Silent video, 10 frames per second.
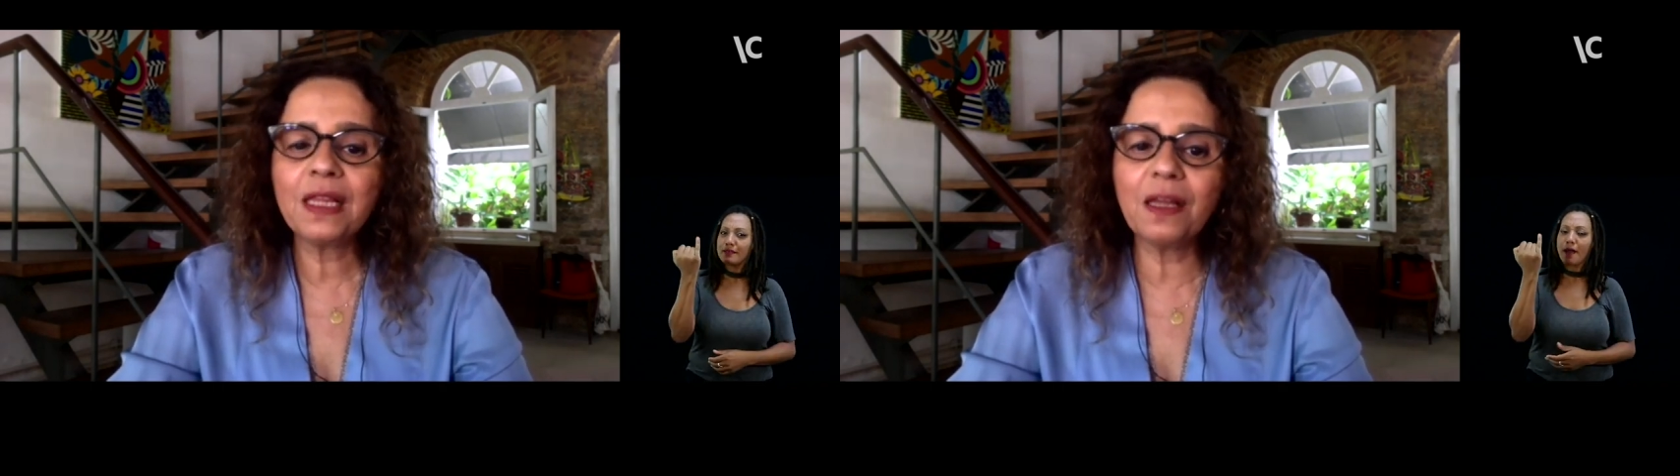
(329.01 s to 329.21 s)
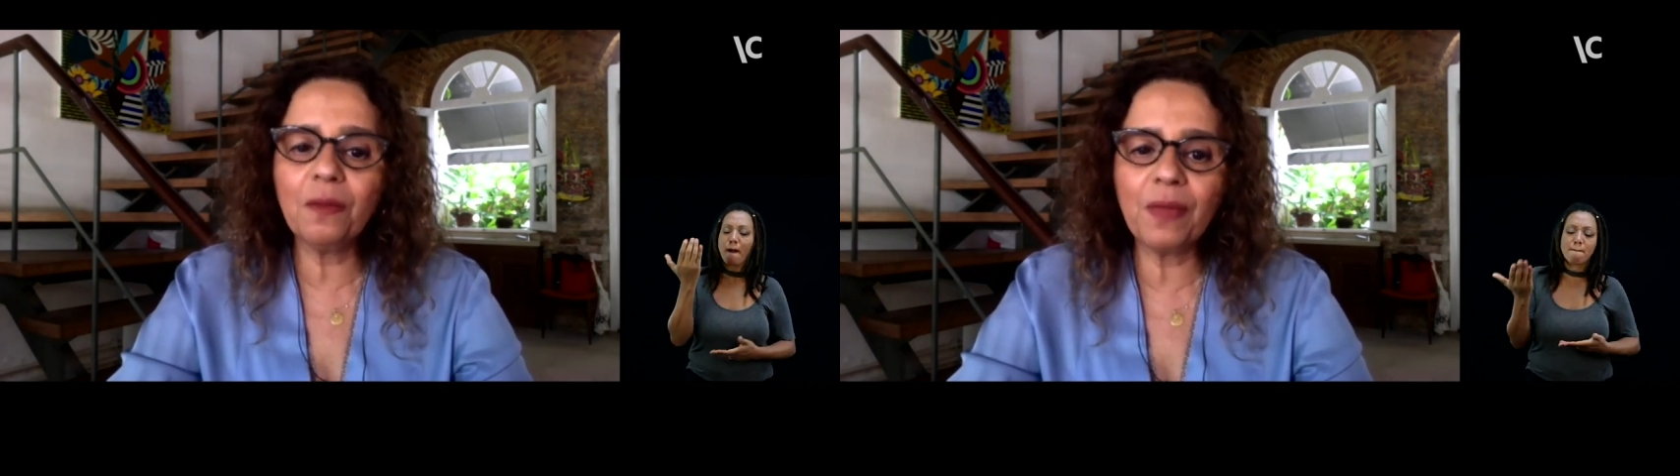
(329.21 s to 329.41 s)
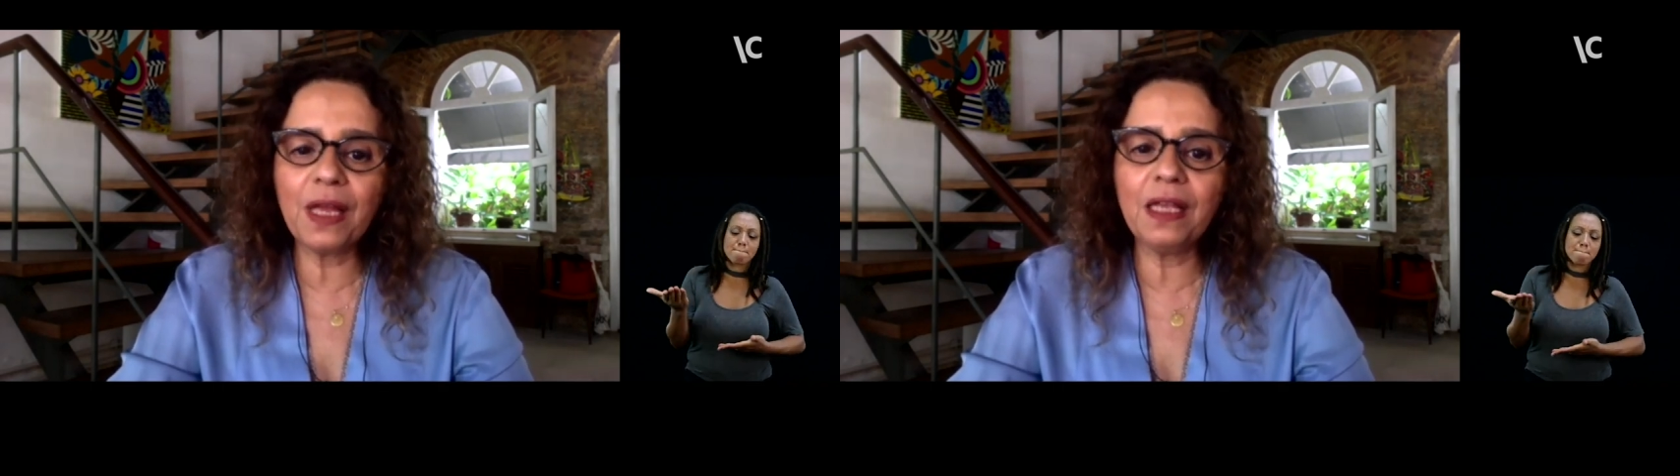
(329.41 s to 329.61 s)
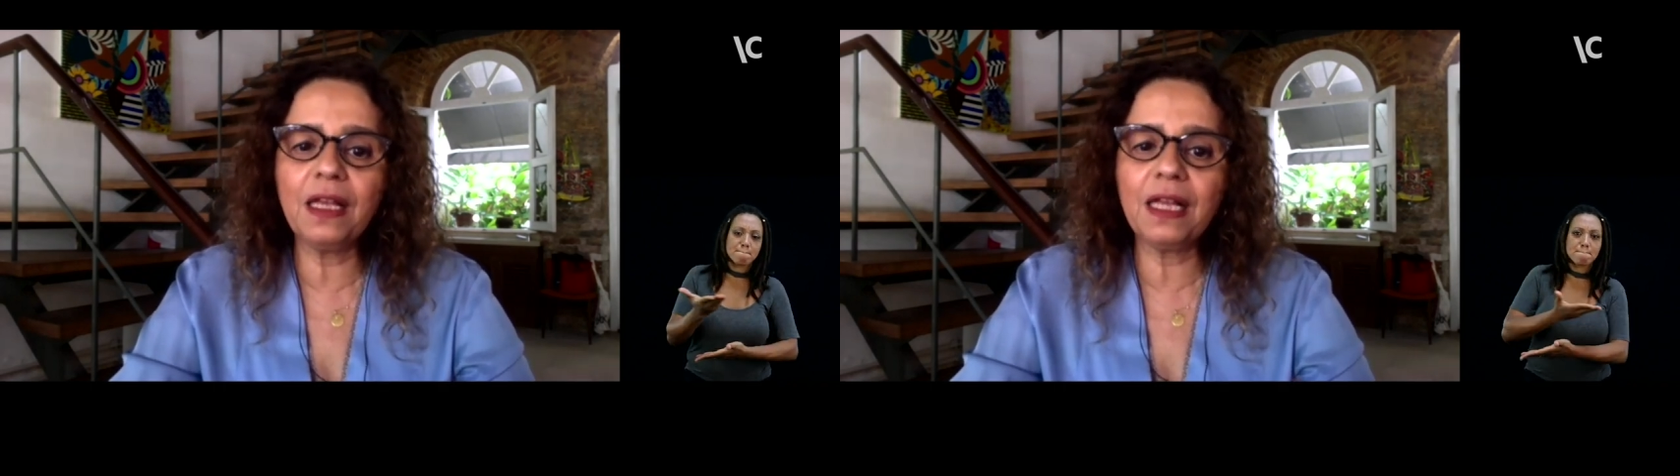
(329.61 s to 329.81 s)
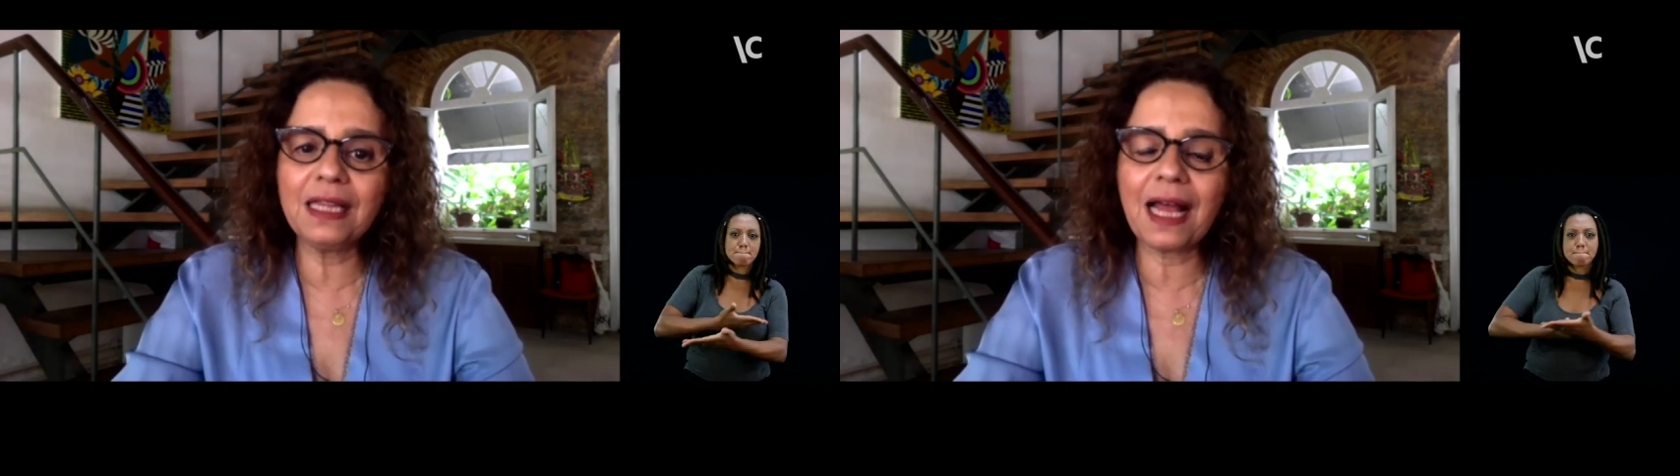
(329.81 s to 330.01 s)

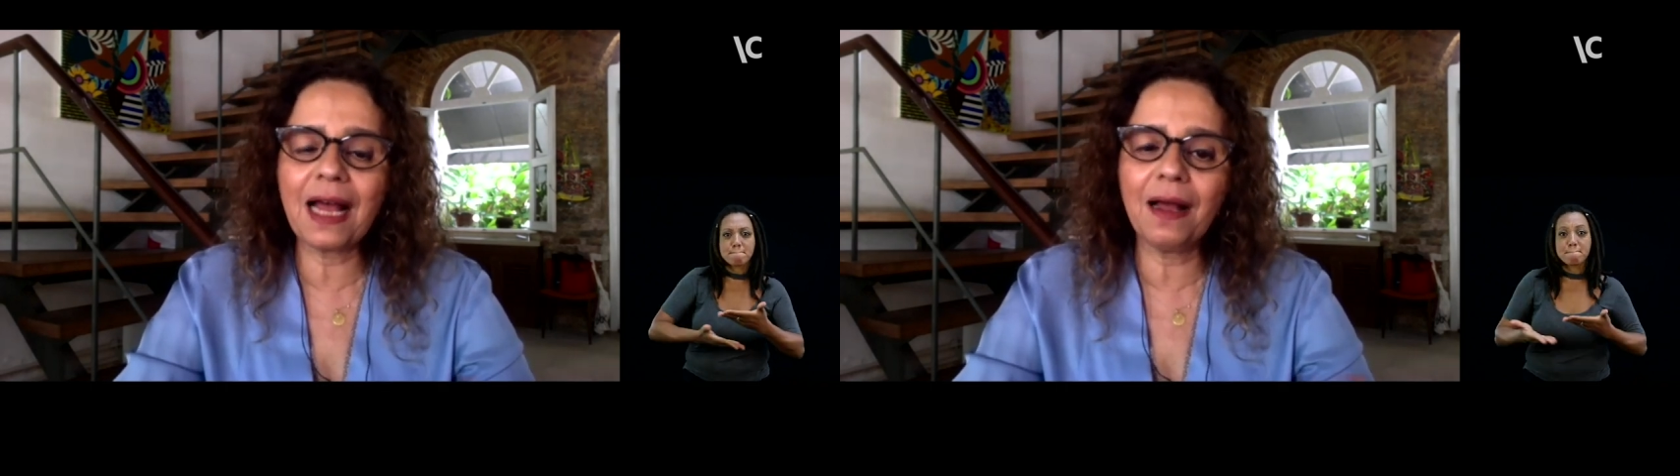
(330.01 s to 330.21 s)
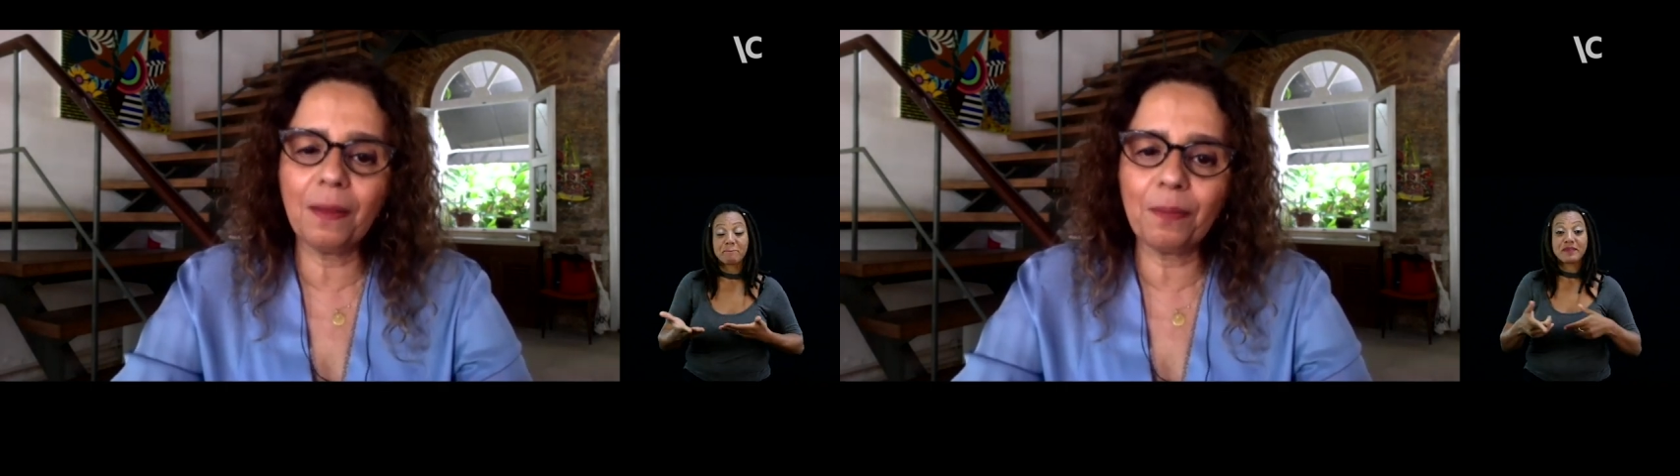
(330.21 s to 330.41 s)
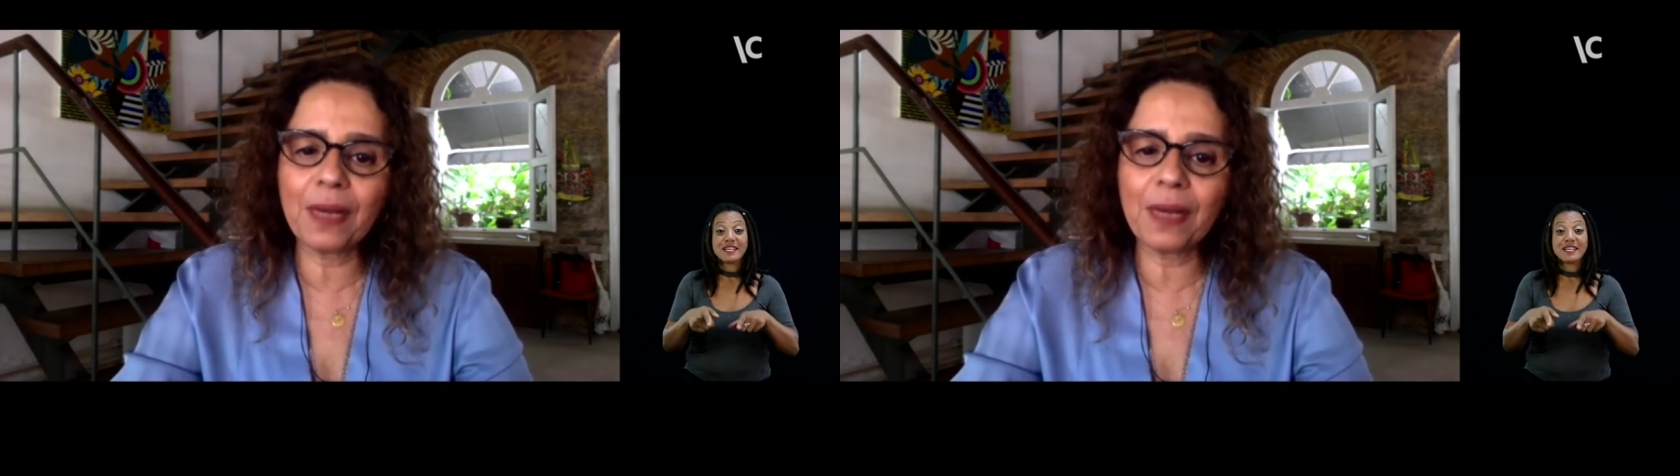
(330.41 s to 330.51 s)
também na